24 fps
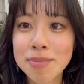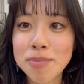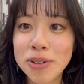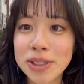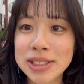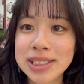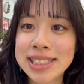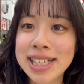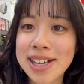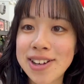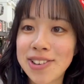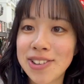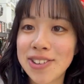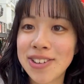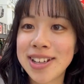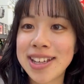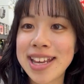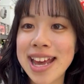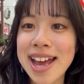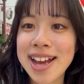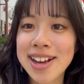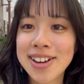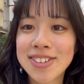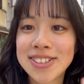もんじゃ
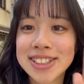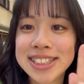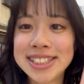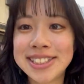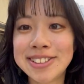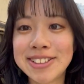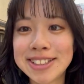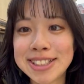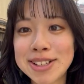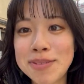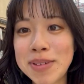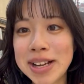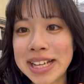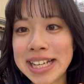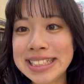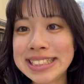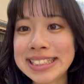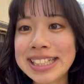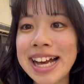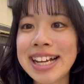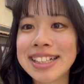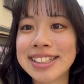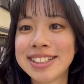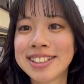コロッケごちそうさまで
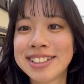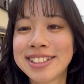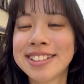した